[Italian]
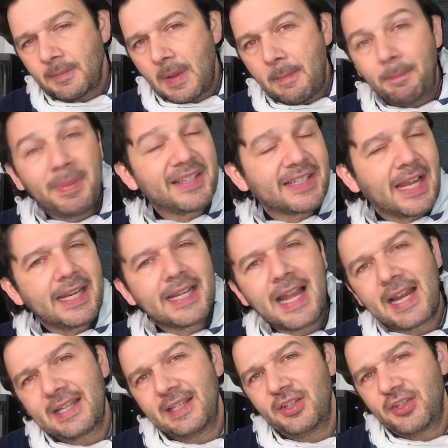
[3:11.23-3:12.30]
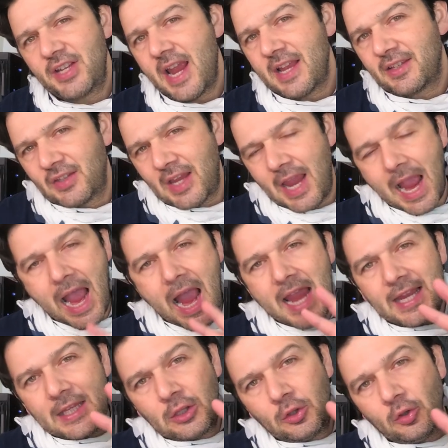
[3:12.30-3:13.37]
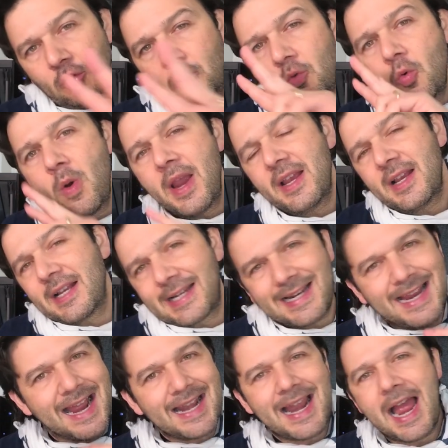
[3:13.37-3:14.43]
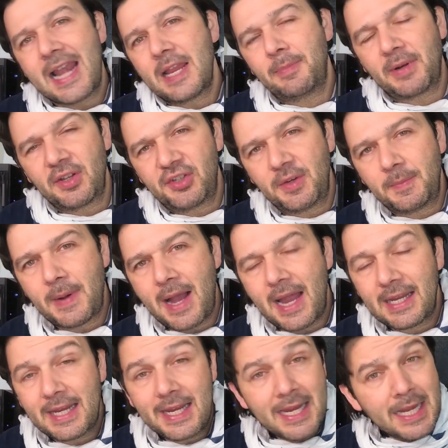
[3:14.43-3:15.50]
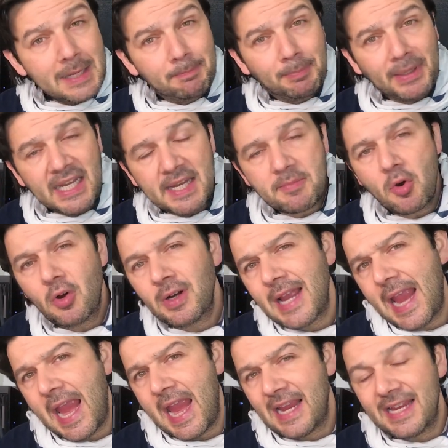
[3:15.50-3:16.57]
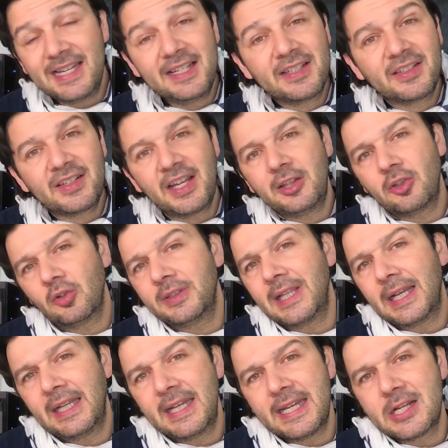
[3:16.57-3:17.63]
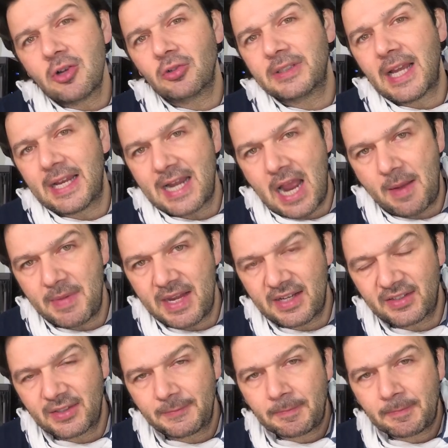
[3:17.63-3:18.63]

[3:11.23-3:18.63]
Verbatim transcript: Per scaricare DCS hai due canali principali. Il primo è il sito dell'Eagle Dynamics.